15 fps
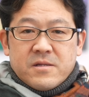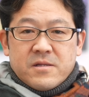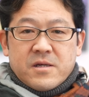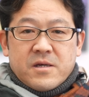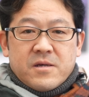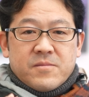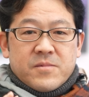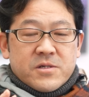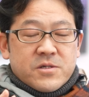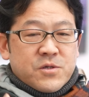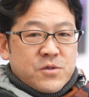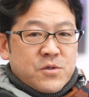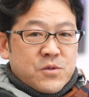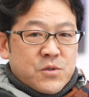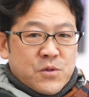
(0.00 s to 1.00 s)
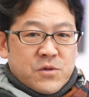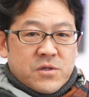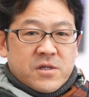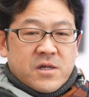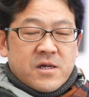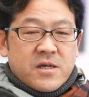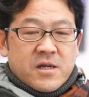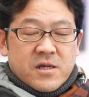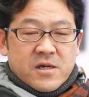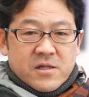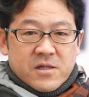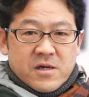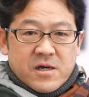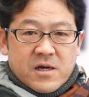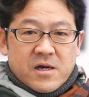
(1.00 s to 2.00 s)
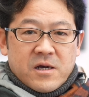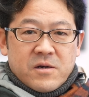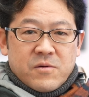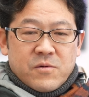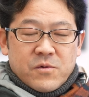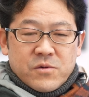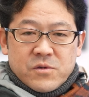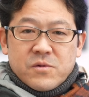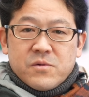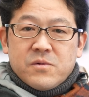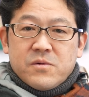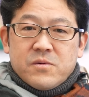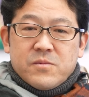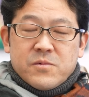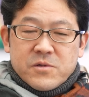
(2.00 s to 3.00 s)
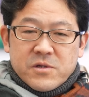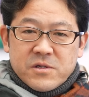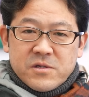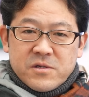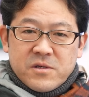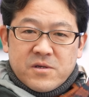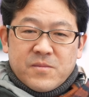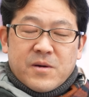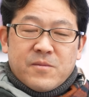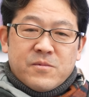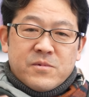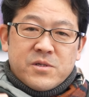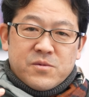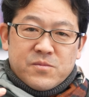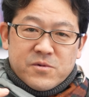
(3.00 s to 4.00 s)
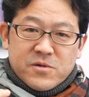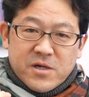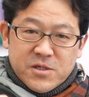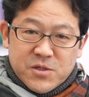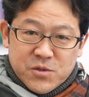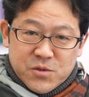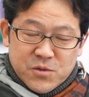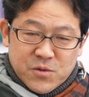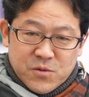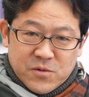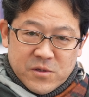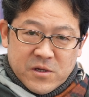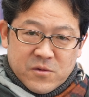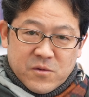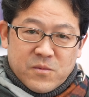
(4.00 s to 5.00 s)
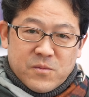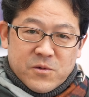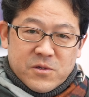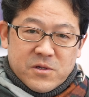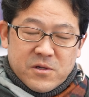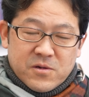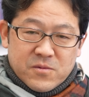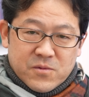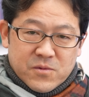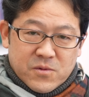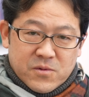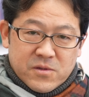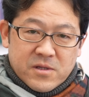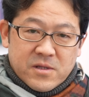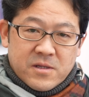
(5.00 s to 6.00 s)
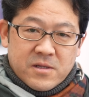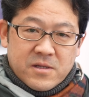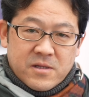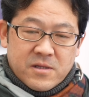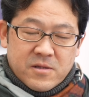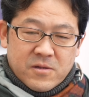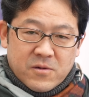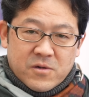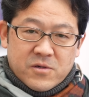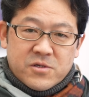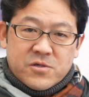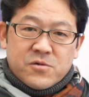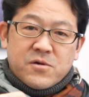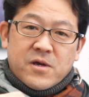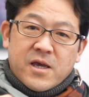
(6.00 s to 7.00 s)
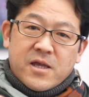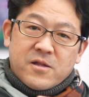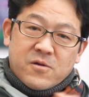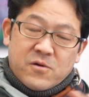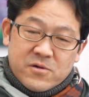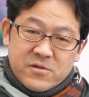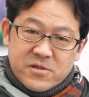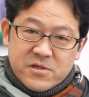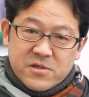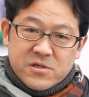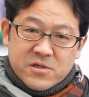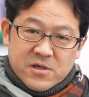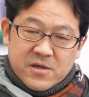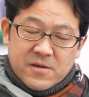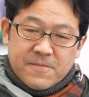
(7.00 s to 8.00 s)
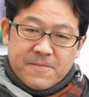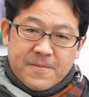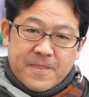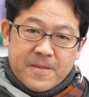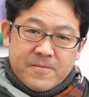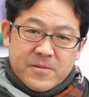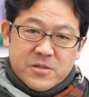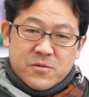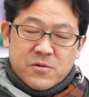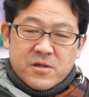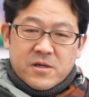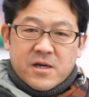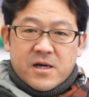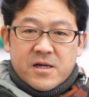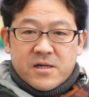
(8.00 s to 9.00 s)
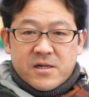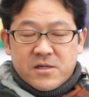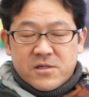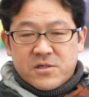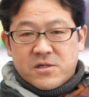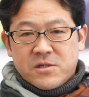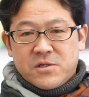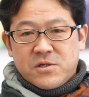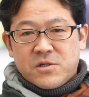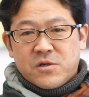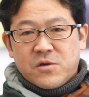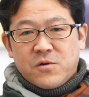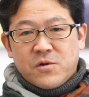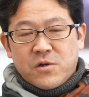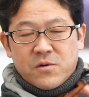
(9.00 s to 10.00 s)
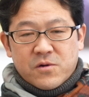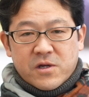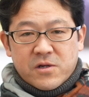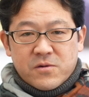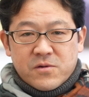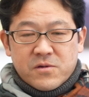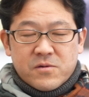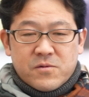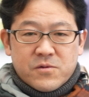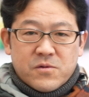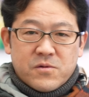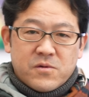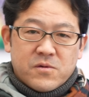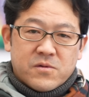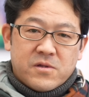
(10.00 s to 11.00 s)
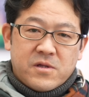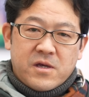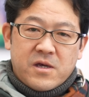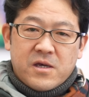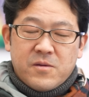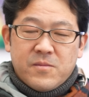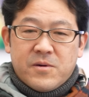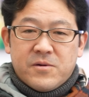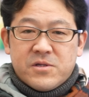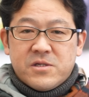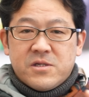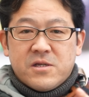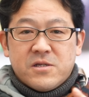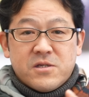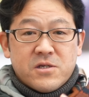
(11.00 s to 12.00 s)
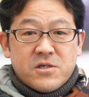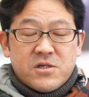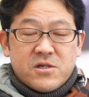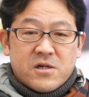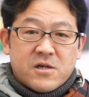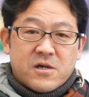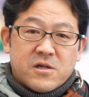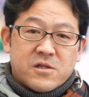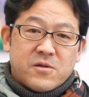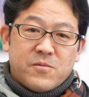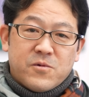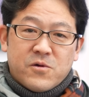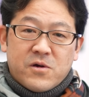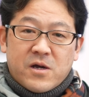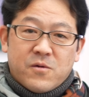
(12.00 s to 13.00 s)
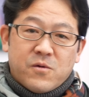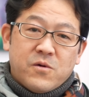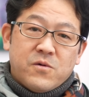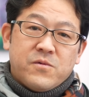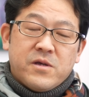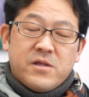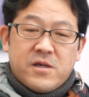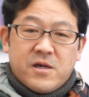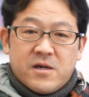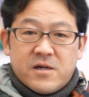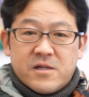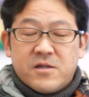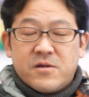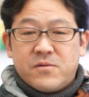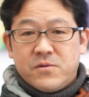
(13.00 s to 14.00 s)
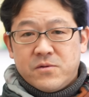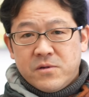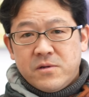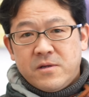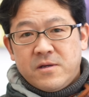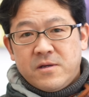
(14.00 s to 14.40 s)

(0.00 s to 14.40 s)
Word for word: で、まあ、通常そういったやり方が多いと思うんですね。今自分が重要だと思っていることの周辺の知識まあ、それに関連した知識を広げることによって今まで全然知らなかったものがこう上に上がってくる。